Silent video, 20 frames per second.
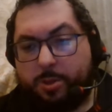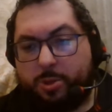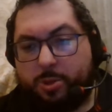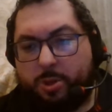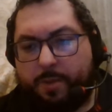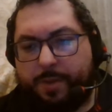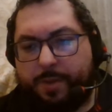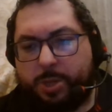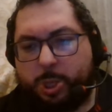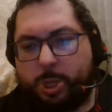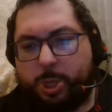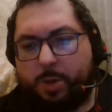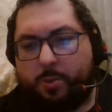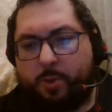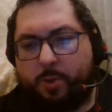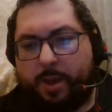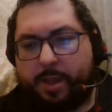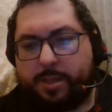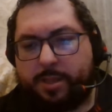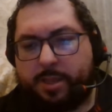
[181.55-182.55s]

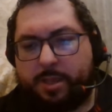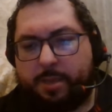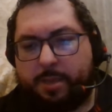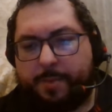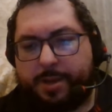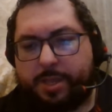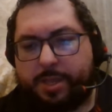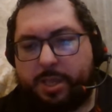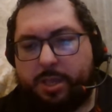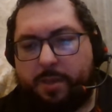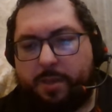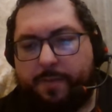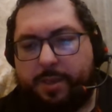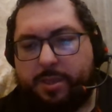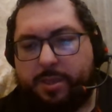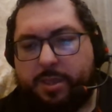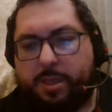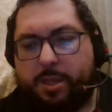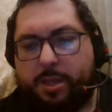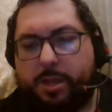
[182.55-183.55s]
9.50 di martedì
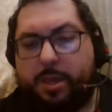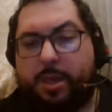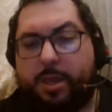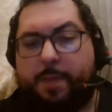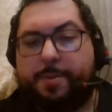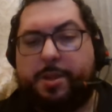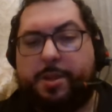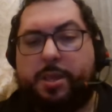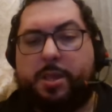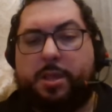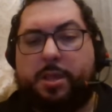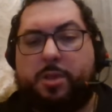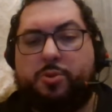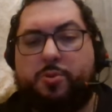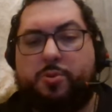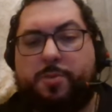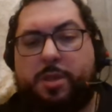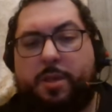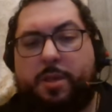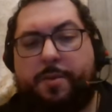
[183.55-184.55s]
23 aprile
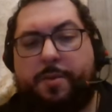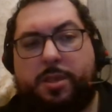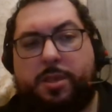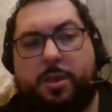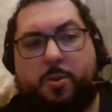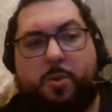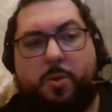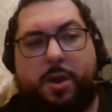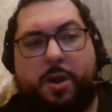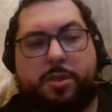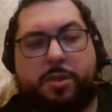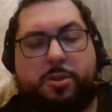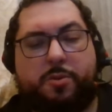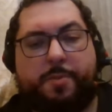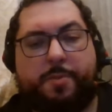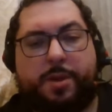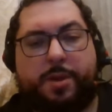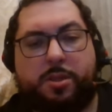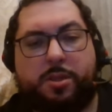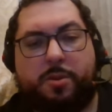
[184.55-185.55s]
2024,
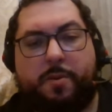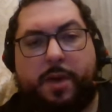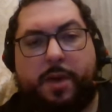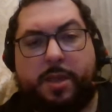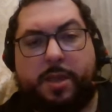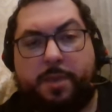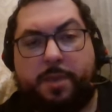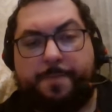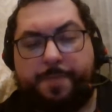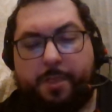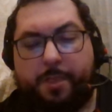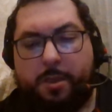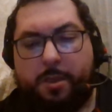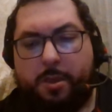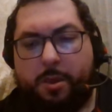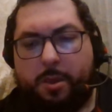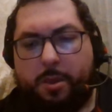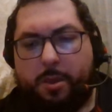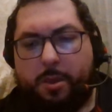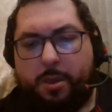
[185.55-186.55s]
ben ritrovati.
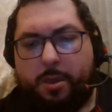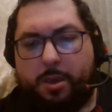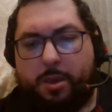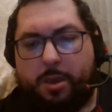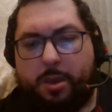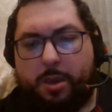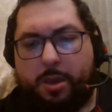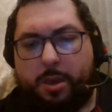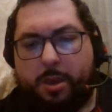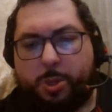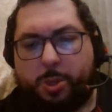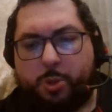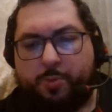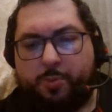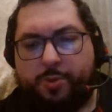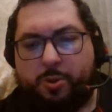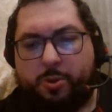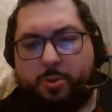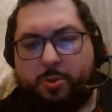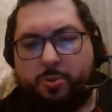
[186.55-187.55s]
Eh,
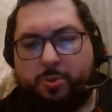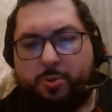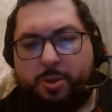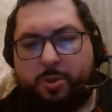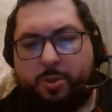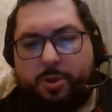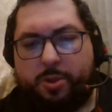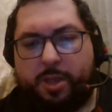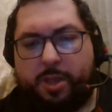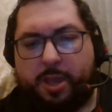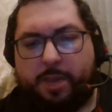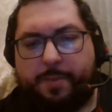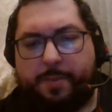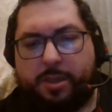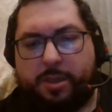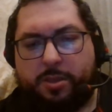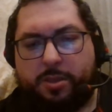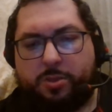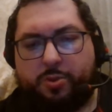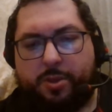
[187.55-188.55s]
subito con noi in
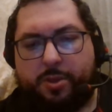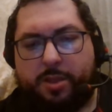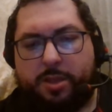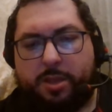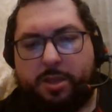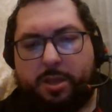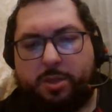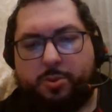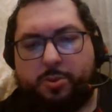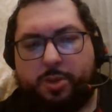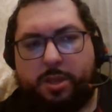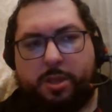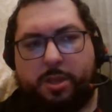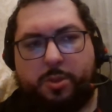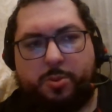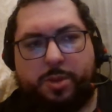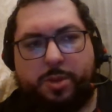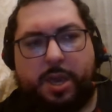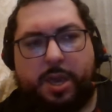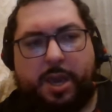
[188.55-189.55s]
collegamento il direttore
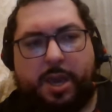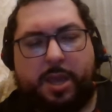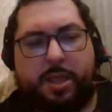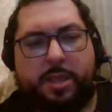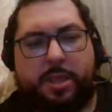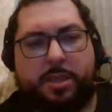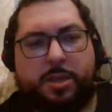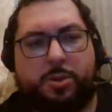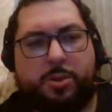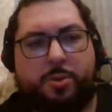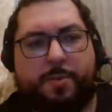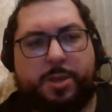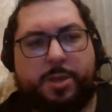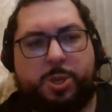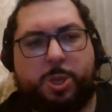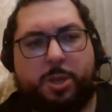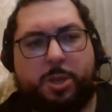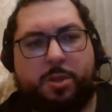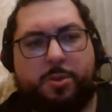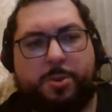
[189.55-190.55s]
editoriale di
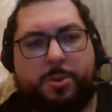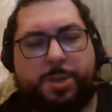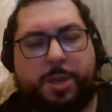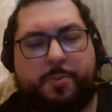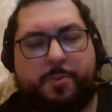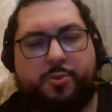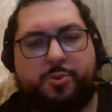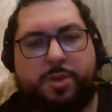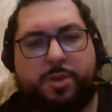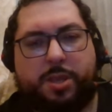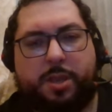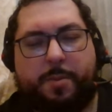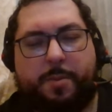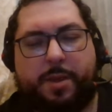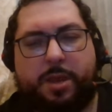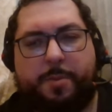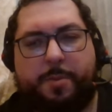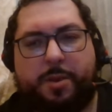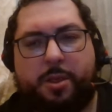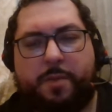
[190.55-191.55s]
romangiolorossa.it
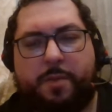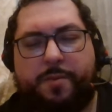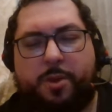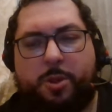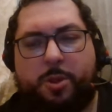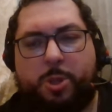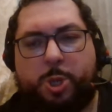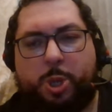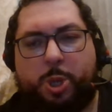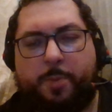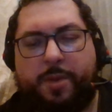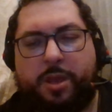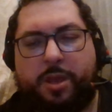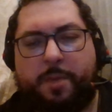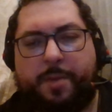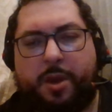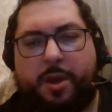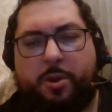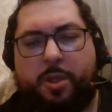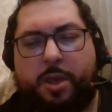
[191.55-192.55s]
Maria Paola Violi. Ciao Maria
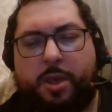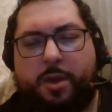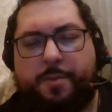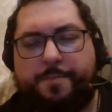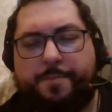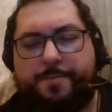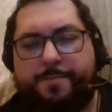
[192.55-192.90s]
Paola.